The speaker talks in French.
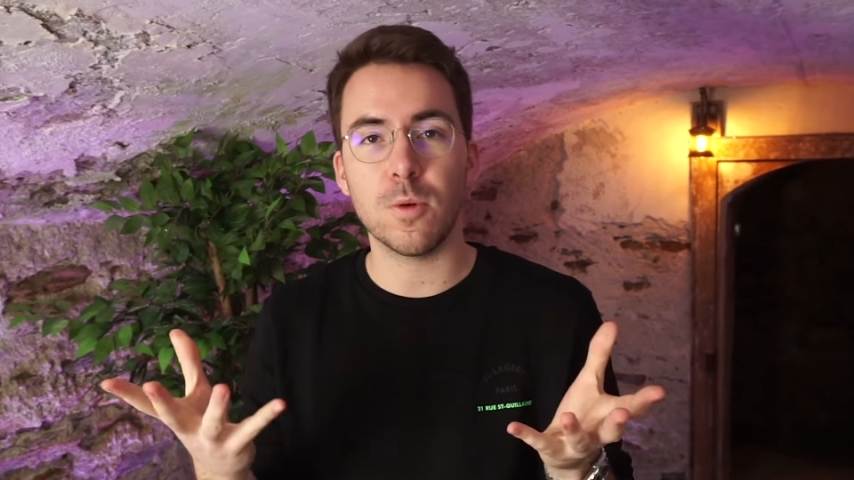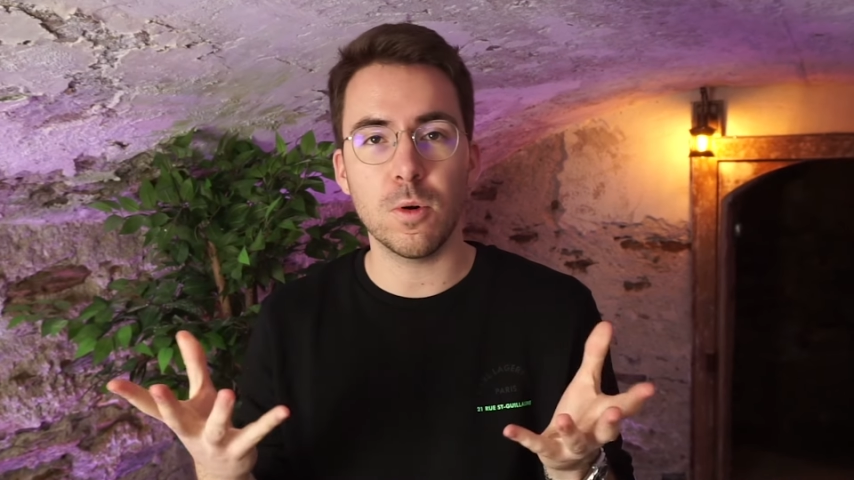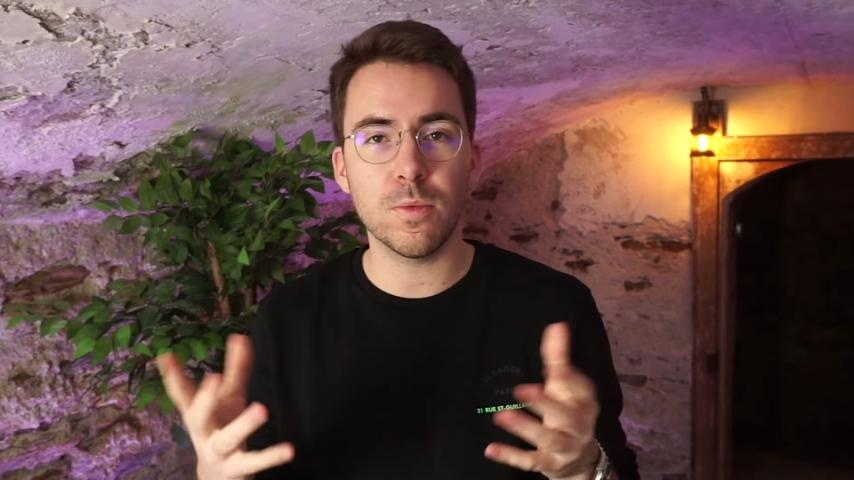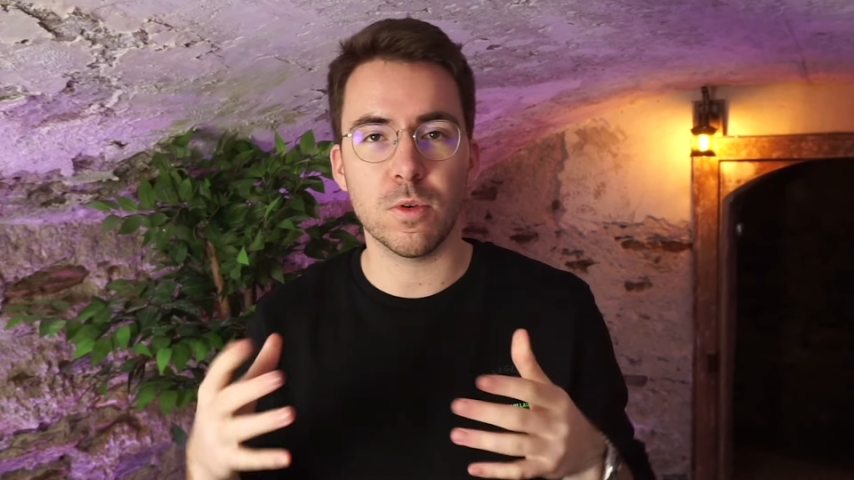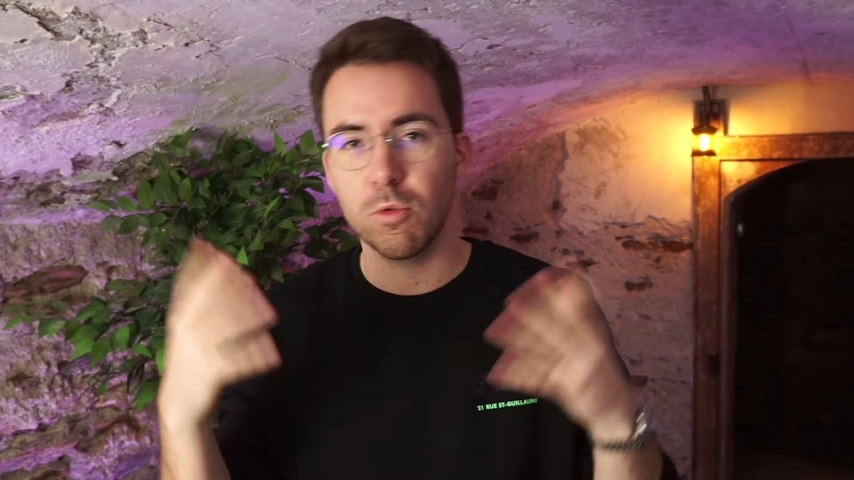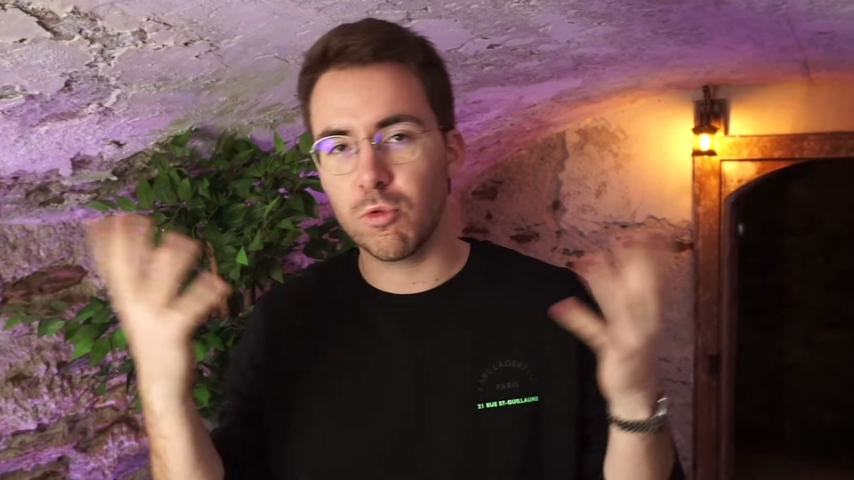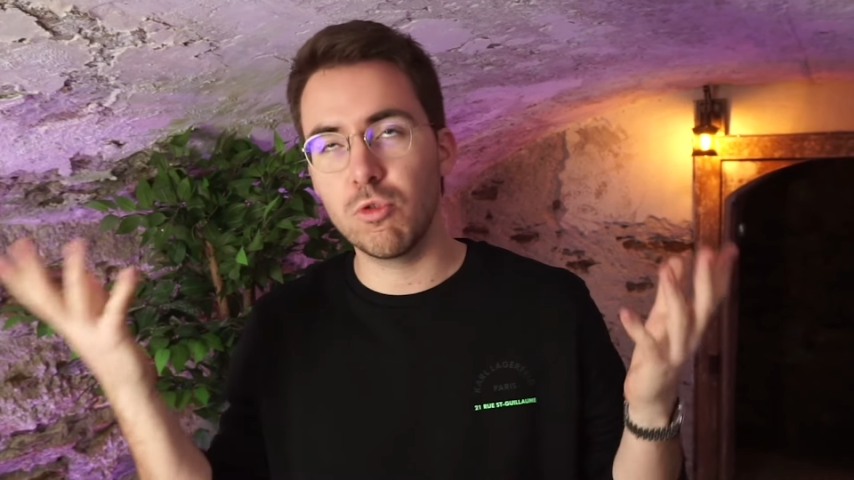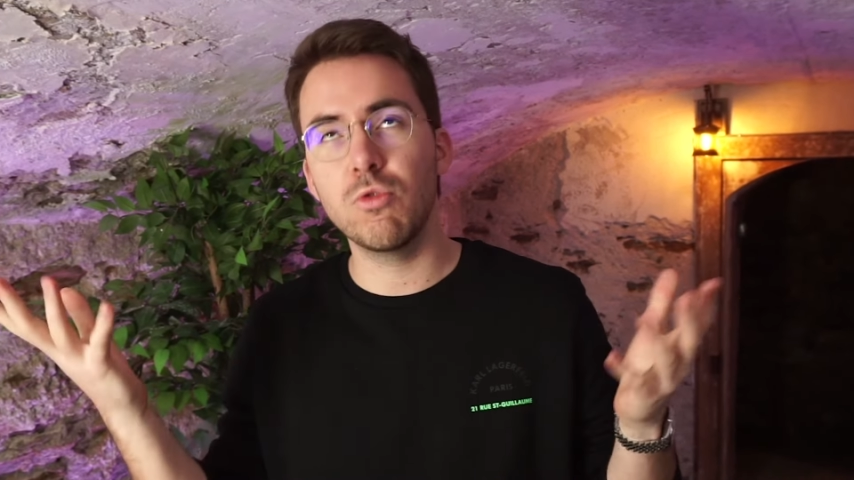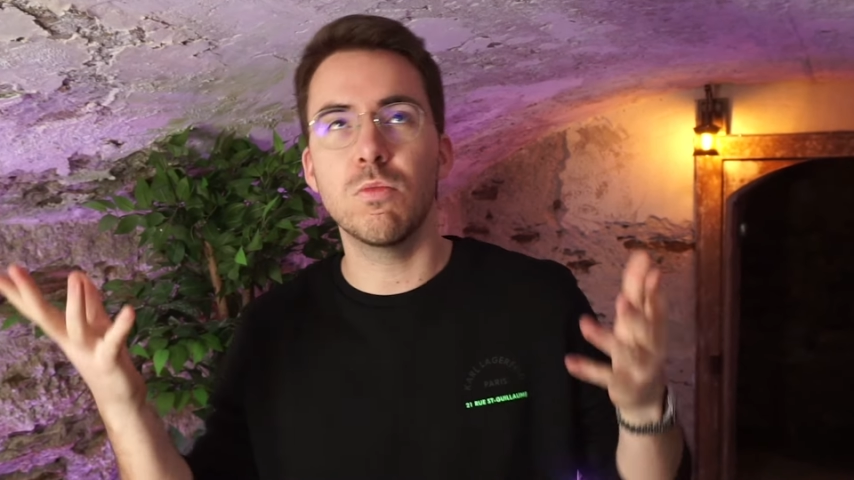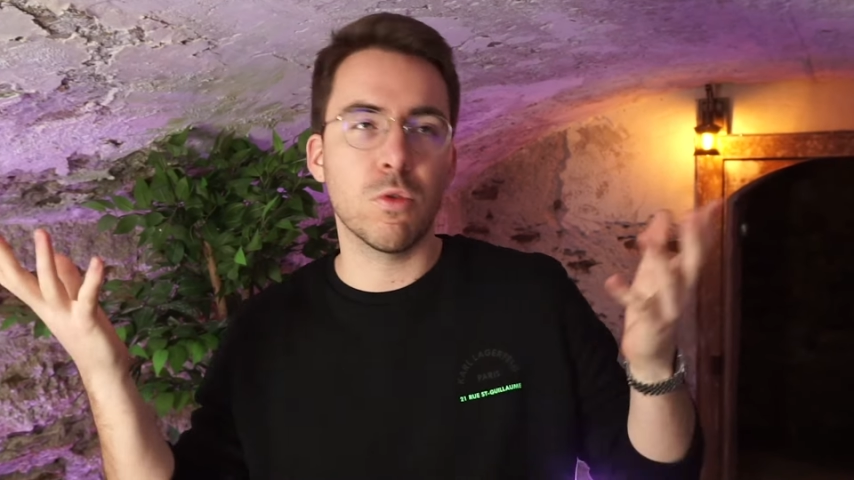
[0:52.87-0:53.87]
prompt
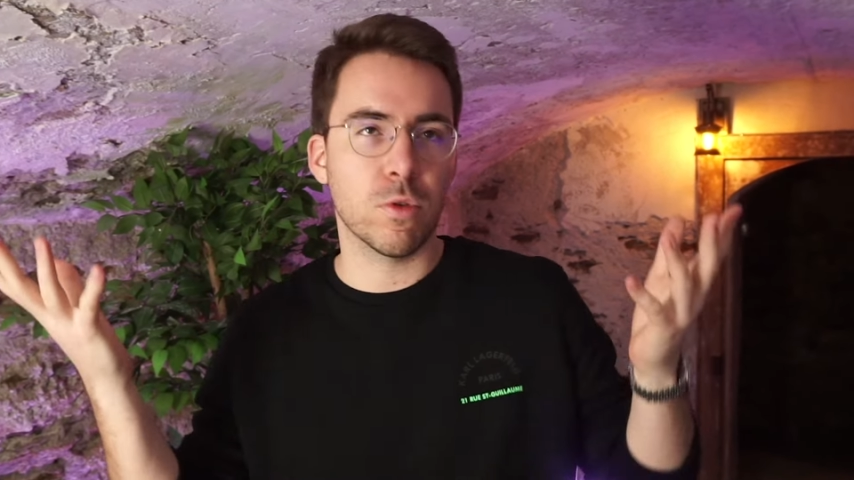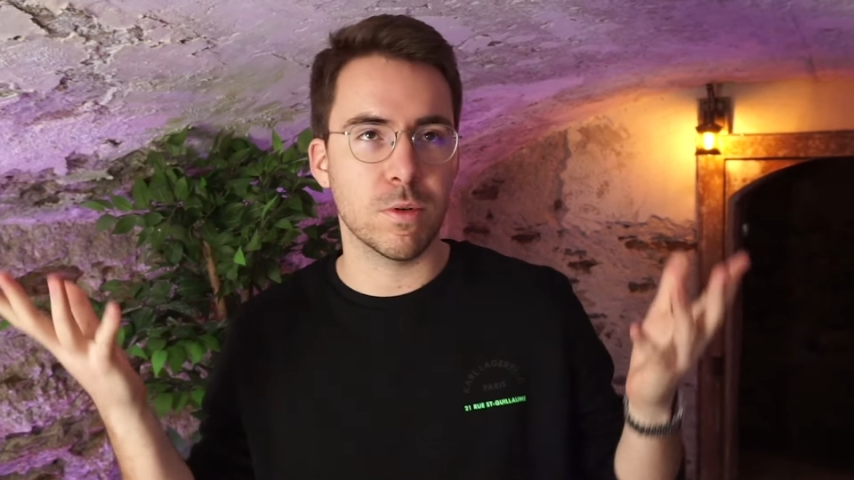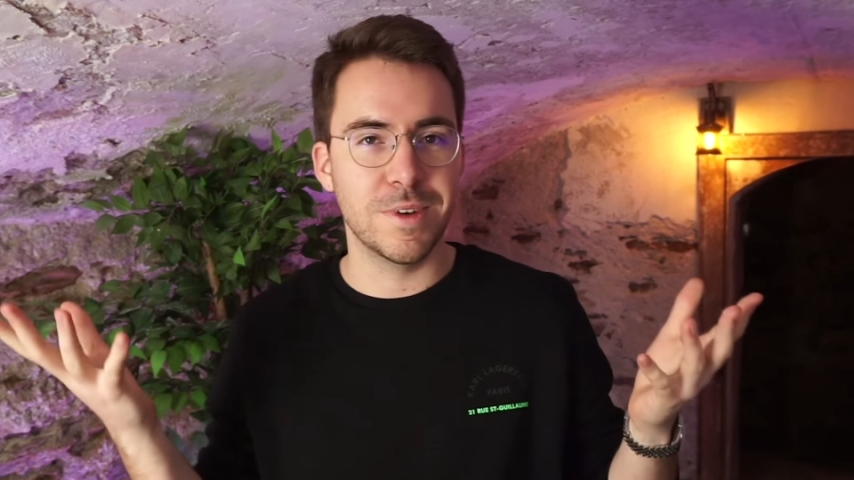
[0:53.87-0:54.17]
du monde.